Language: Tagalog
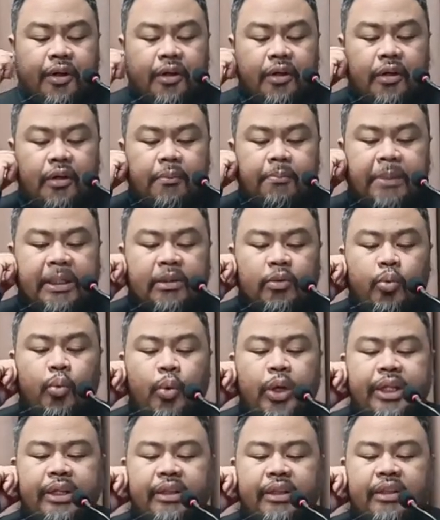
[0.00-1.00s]
But when the
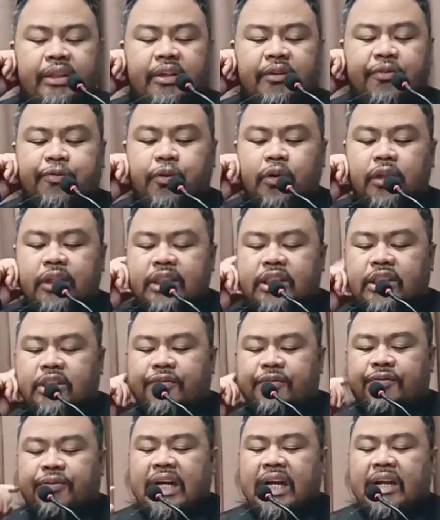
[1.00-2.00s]
fullness of time
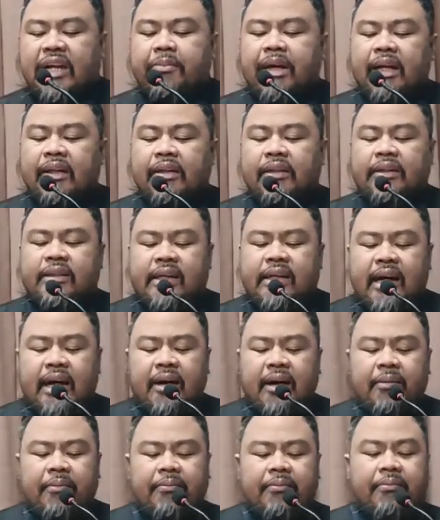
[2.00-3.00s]
had come,
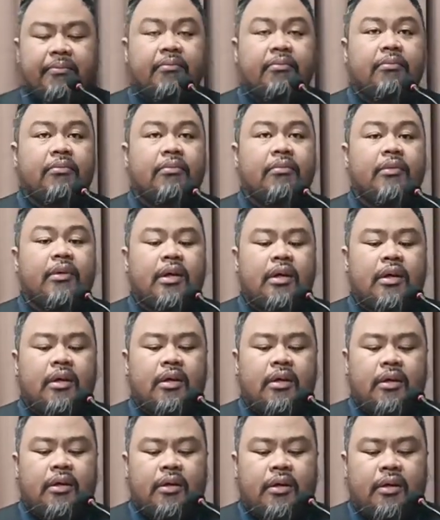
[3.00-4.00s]

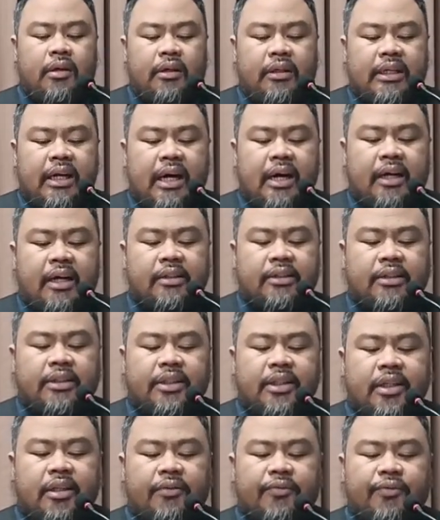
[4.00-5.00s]
God sent forth His
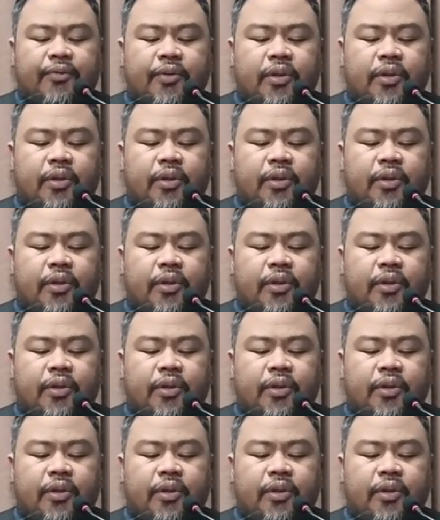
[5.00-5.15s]
Son